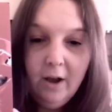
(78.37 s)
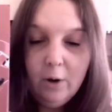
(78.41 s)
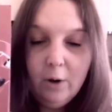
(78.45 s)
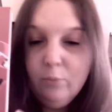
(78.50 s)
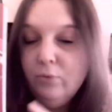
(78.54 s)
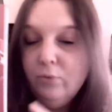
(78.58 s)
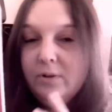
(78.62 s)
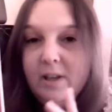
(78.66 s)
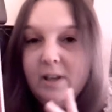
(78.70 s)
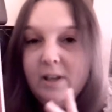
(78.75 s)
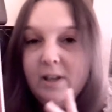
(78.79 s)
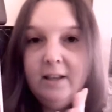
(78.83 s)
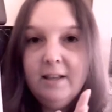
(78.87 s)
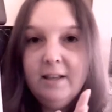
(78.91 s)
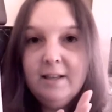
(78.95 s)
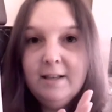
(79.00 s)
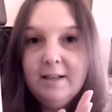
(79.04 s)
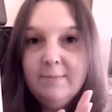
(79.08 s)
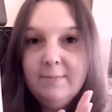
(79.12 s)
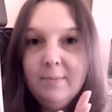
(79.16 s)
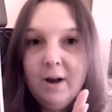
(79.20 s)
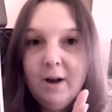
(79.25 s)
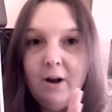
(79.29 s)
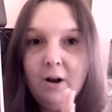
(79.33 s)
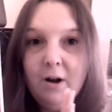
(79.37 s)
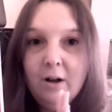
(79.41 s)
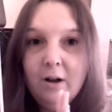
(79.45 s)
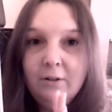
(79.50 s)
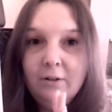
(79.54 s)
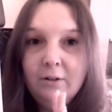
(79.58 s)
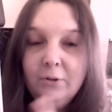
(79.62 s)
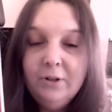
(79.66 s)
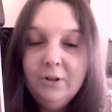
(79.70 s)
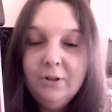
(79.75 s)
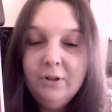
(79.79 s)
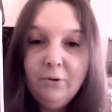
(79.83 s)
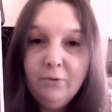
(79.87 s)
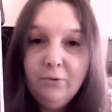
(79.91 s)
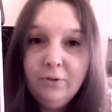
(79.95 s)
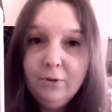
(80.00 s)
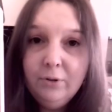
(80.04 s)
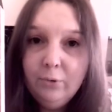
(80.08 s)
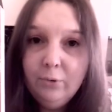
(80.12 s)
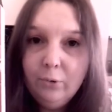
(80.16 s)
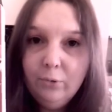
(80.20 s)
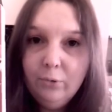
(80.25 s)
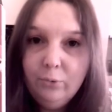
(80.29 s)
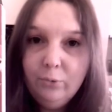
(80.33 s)
Un bouquin qui m'a donné
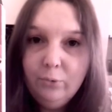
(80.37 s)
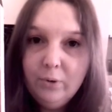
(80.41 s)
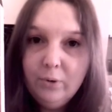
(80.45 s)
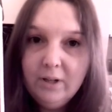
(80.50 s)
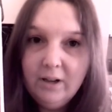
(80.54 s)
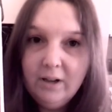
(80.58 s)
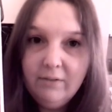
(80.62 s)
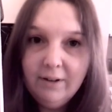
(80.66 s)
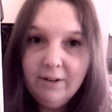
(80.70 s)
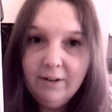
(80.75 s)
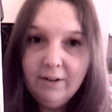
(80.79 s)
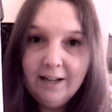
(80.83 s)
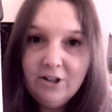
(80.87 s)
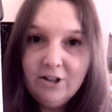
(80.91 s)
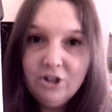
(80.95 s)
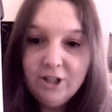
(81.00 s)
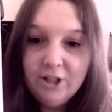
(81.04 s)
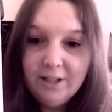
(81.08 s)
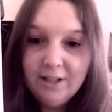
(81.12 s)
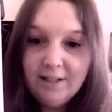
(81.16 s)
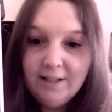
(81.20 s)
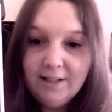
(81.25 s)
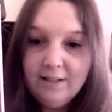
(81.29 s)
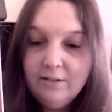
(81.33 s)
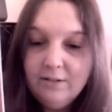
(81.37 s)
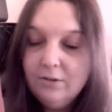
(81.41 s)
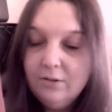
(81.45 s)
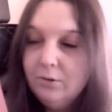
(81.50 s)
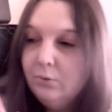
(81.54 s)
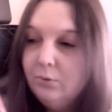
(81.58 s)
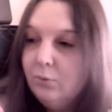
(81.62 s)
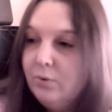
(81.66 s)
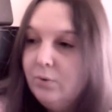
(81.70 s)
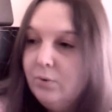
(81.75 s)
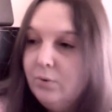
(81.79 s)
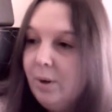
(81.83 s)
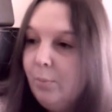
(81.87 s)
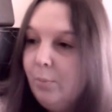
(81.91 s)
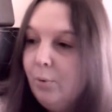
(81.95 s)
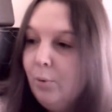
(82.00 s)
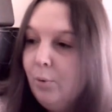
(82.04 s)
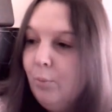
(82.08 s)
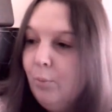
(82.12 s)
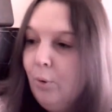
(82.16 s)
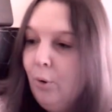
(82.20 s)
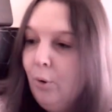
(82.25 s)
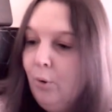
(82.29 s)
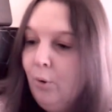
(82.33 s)
envie de renouer avec la Chiclite, tout
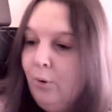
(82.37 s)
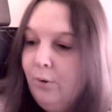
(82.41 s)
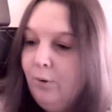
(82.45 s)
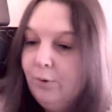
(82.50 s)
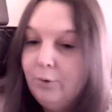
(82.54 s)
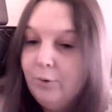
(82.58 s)
simplement.